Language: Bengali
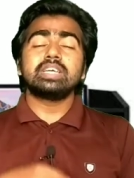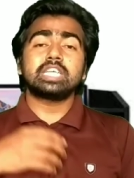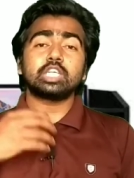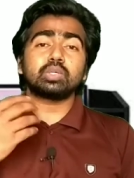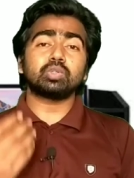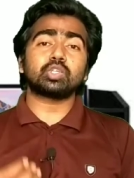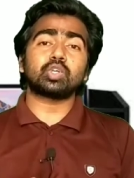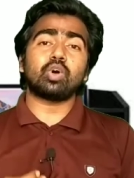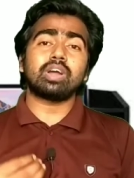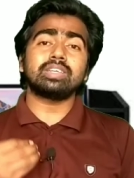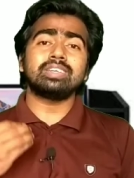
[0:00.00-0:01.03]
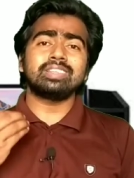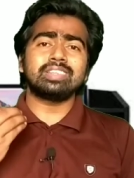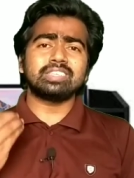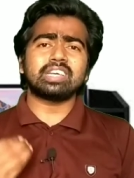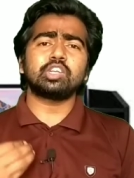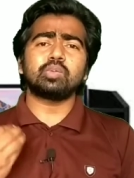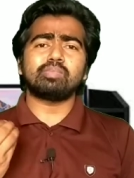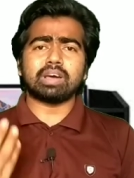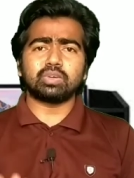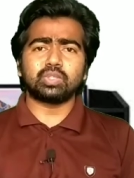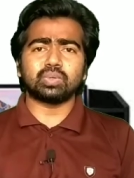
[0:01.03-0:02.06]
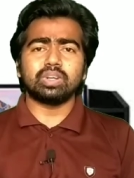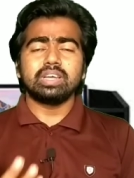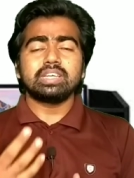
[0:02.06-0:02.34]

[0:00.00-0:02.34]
সেই সমস্ত সংঘের যে নেতৃস্থানীয় মানুষজন